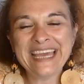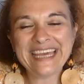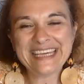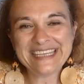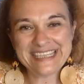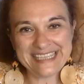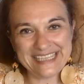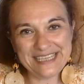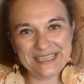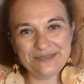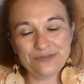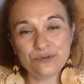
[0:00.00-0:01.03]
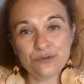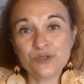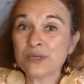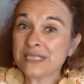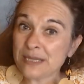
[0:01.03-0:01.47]
Et si vous
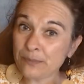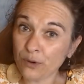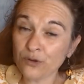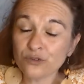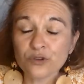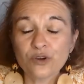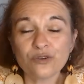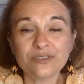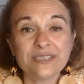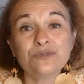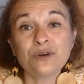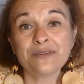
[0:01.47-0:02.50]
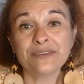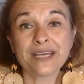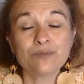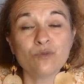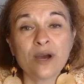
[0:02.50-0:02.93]
souhaitez prendre rendez-vous
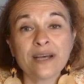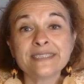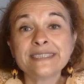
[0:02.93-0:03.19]
avec moi,